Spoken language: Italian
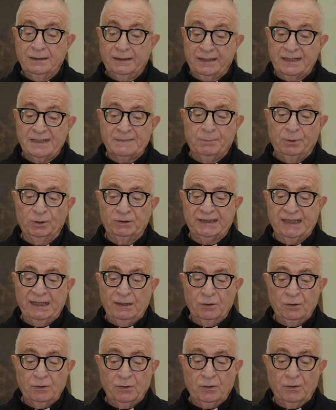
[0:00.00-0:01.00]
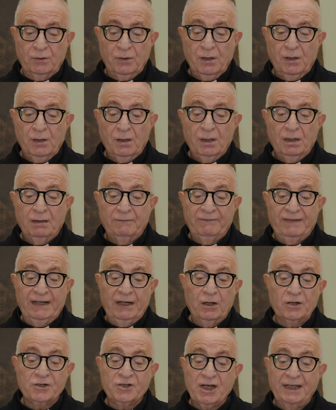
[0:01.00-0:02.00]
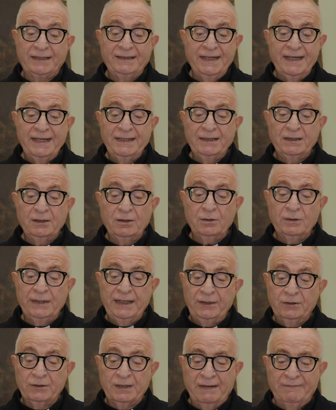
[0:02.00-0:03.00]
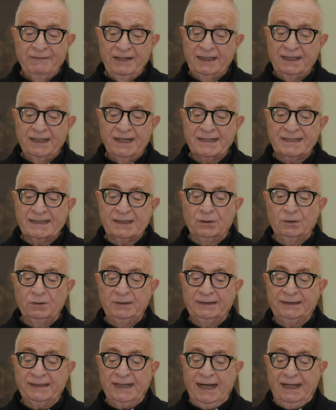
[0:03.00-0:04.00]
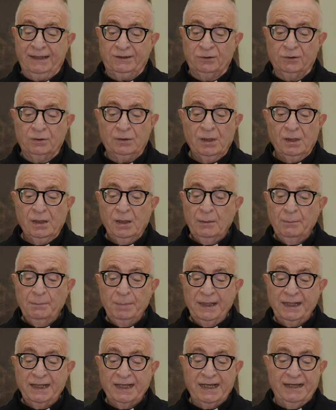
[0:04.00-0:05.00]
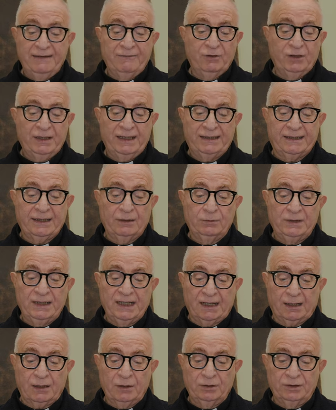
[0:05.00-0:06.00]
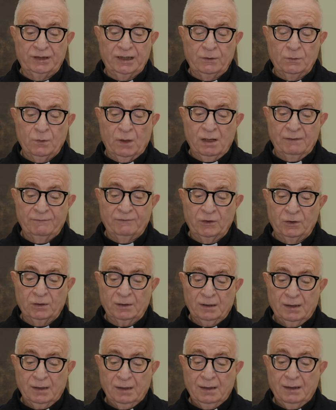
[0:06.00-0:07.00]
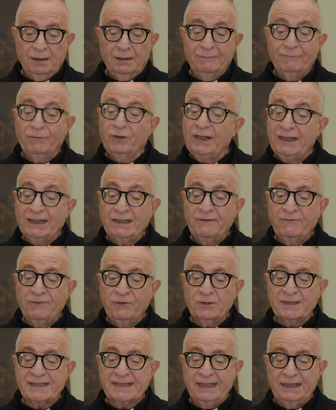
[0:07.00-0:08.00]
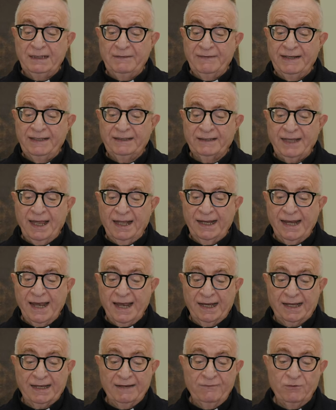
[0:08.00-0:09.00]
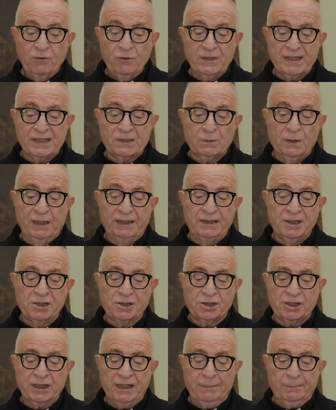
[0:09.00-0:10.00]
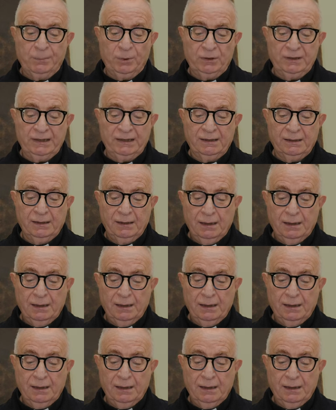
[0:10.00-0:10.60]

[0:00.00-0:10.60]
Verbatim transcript: Rispose loro, ve l'ho già detto e non avete ascoltato, perché volete udirlo di nuovo? Volete forse diventare anche voi suoi discepoli?